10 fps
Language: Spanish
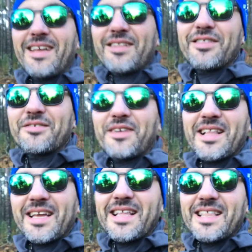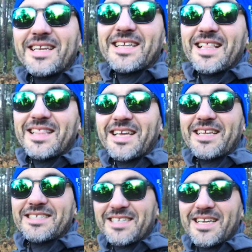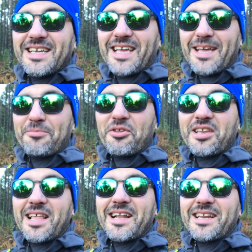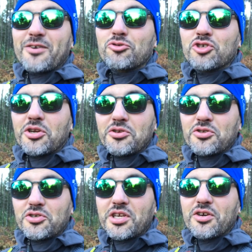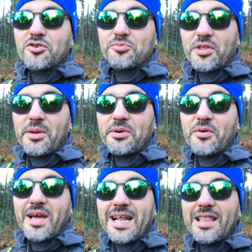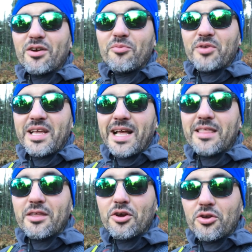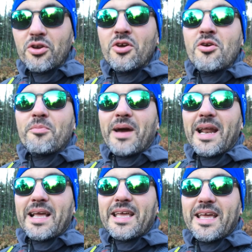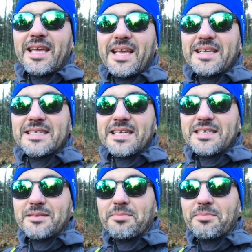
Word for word: Entonces, fíjate qué interesante es eh, poder darle recursos a nuestros hijos, poder abrir un canal de comunicación para que esas